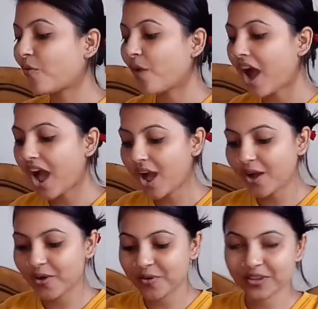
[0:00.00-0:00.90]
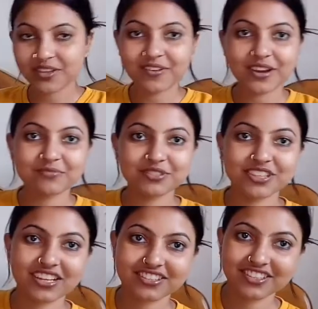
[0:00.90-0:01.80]
वाह ये वाला
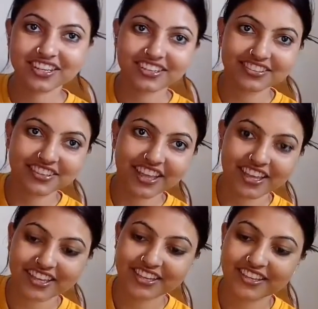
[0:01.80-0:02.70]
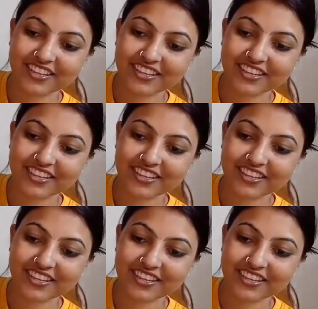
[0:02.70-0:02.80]
मुझे अच्छा लगता है